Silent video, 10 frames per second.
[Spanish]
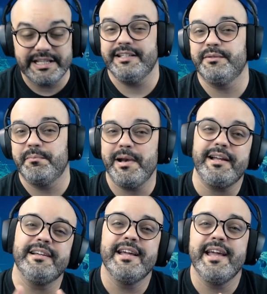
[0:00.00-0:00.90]
tienes un
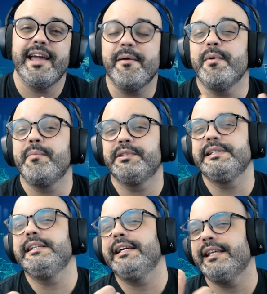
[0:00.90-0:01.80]
plan, es muy
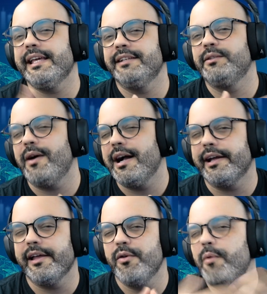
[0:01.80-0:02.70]
posible que esto haga
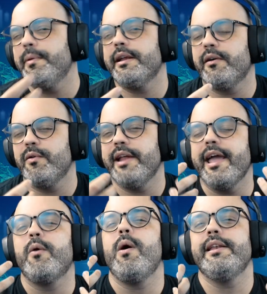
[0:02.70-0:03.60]
que no operes con
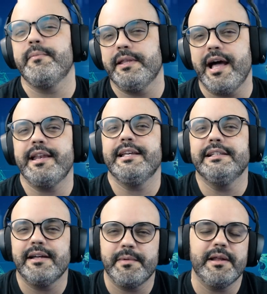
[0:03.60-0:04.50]
ecuanimidad y
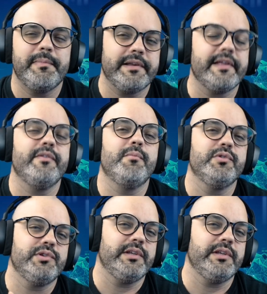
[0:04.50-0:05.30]
termines perdiendo mucho